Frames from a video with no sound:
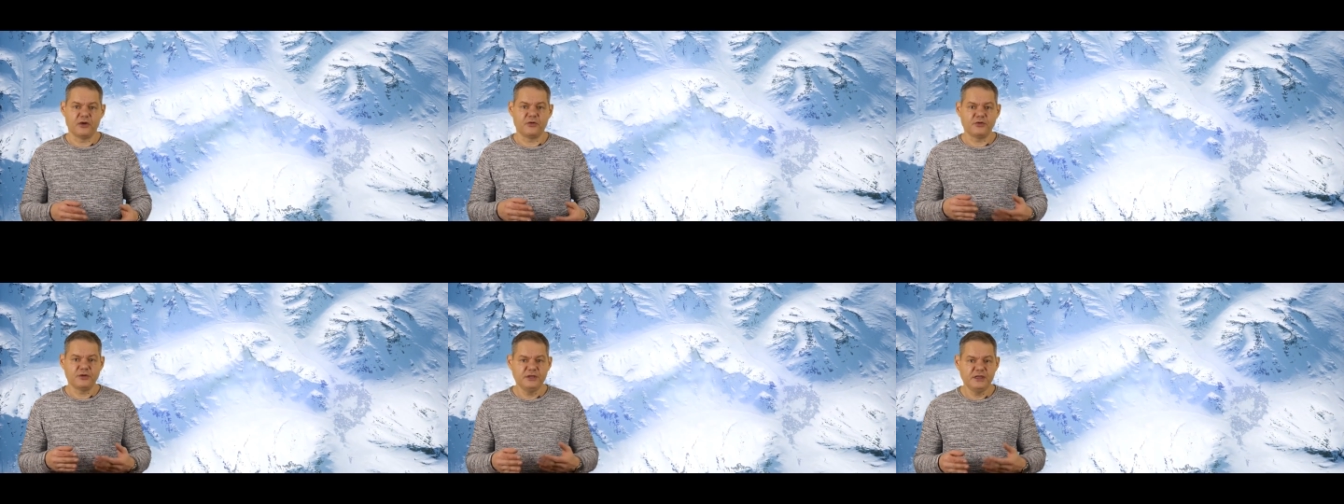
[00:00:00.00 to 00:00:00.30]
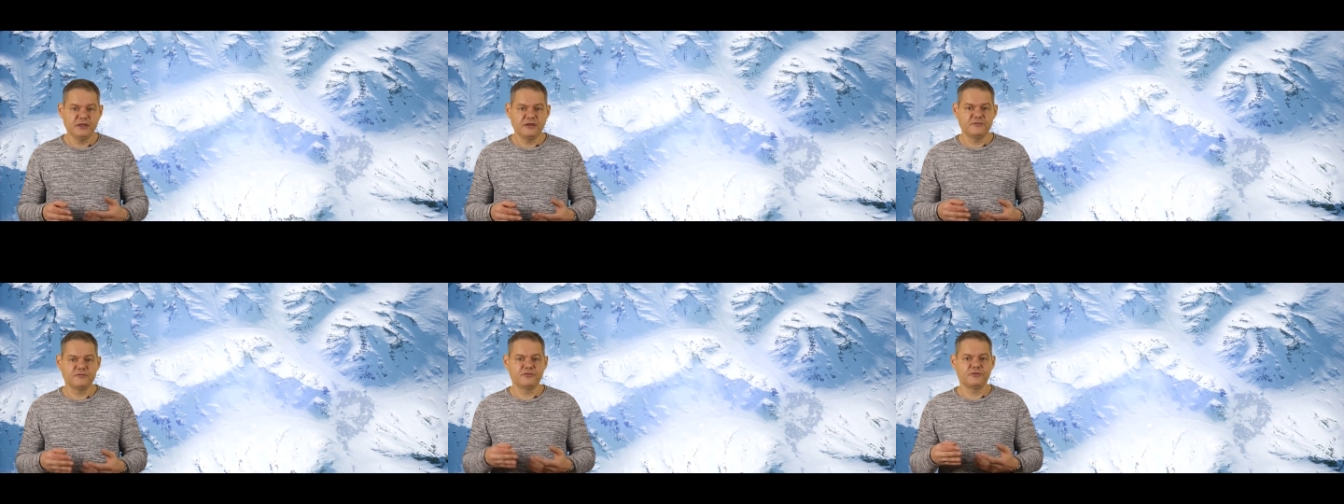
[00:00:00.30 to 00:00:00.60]
Auch
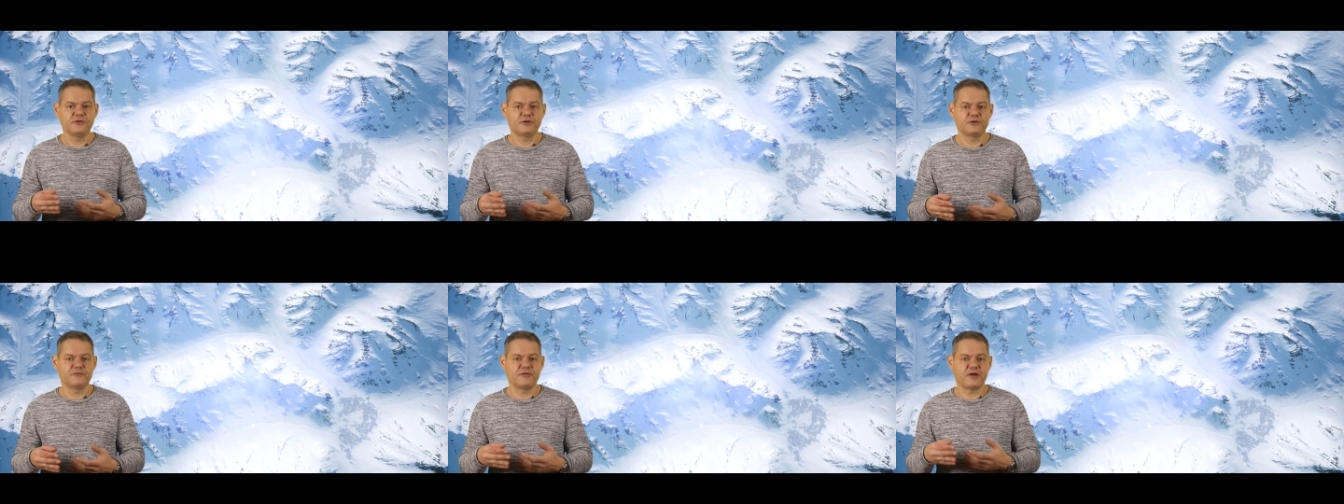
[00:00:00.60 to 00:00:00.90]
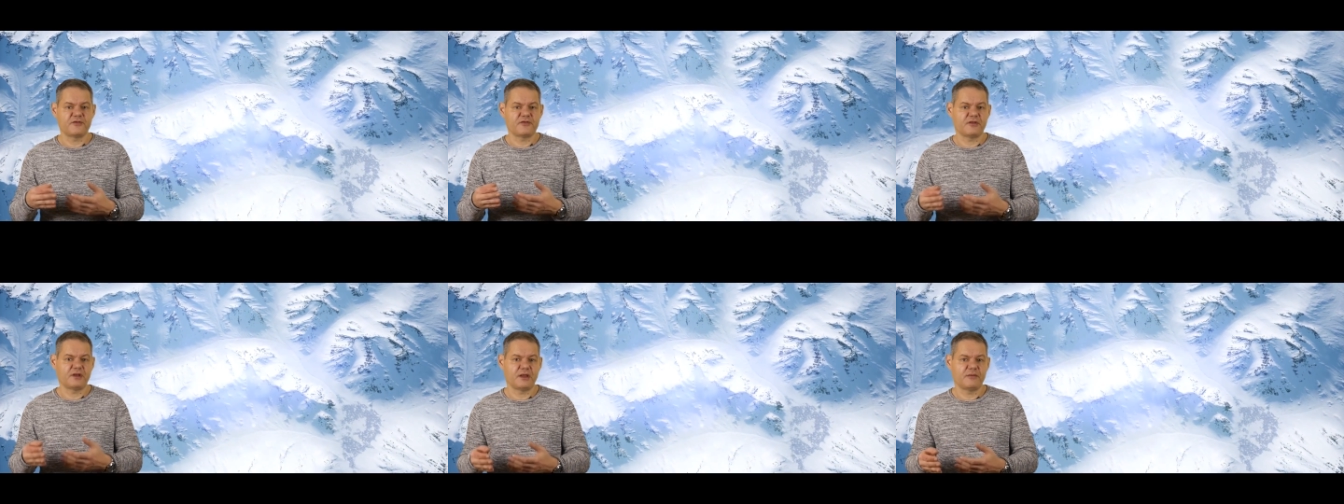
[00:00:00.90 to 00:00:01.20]
hier wirkt
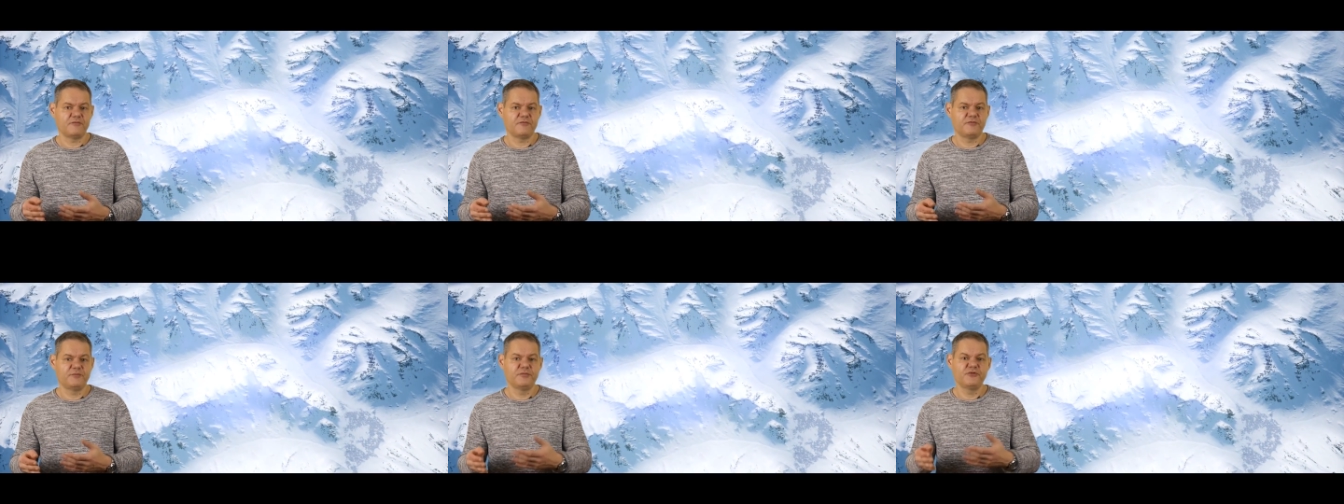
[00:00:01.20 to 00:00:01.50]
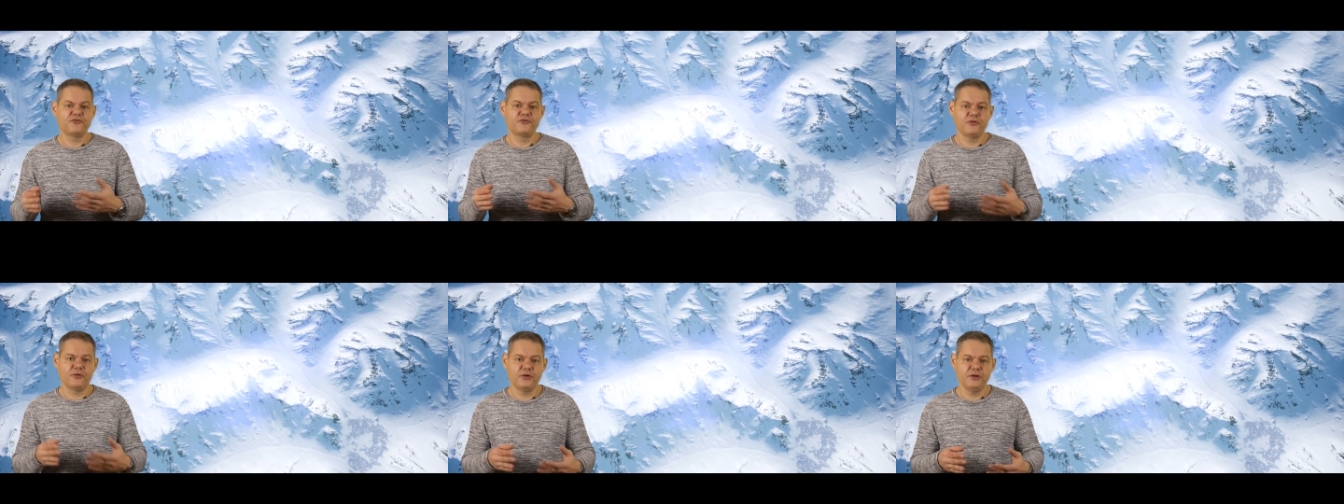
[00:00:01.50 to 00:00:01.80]
Wasserdampf
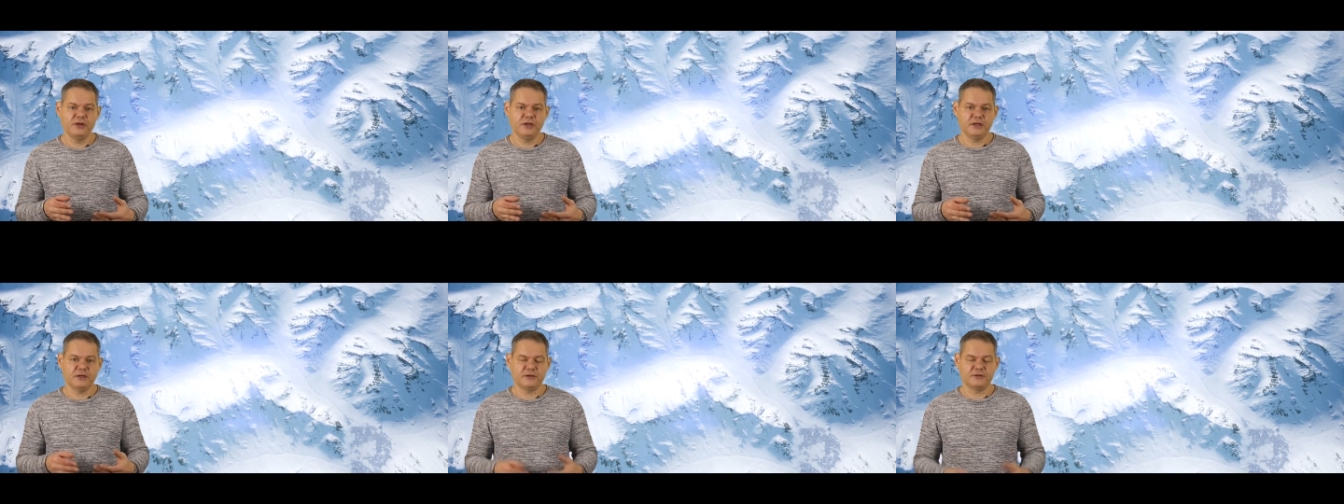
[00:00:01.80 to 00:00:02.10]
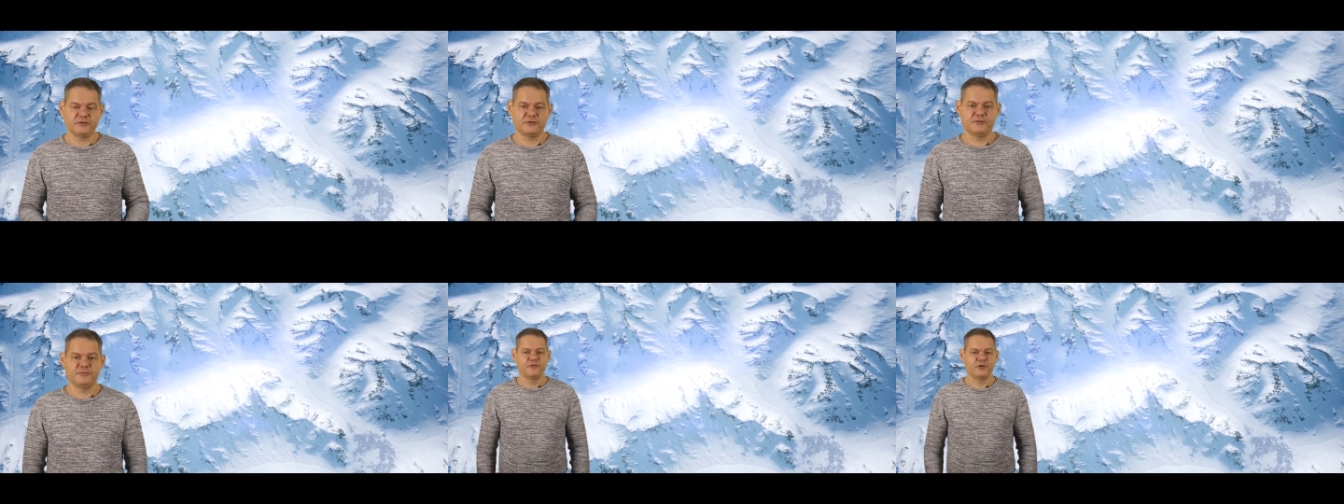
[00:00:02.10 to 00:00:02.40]

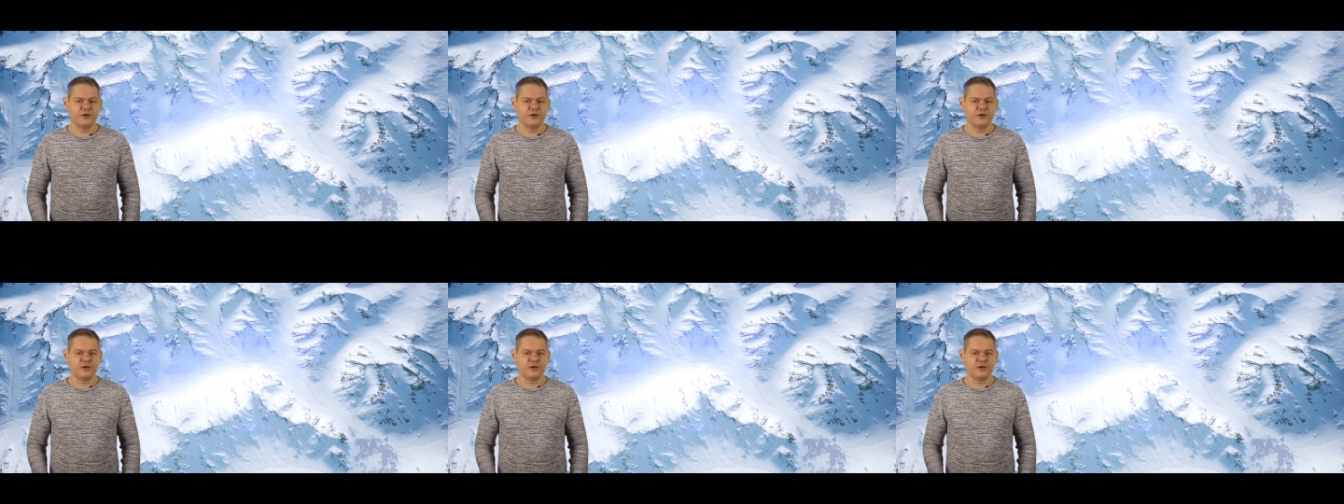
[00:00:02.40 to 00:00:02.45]
beschleunigend.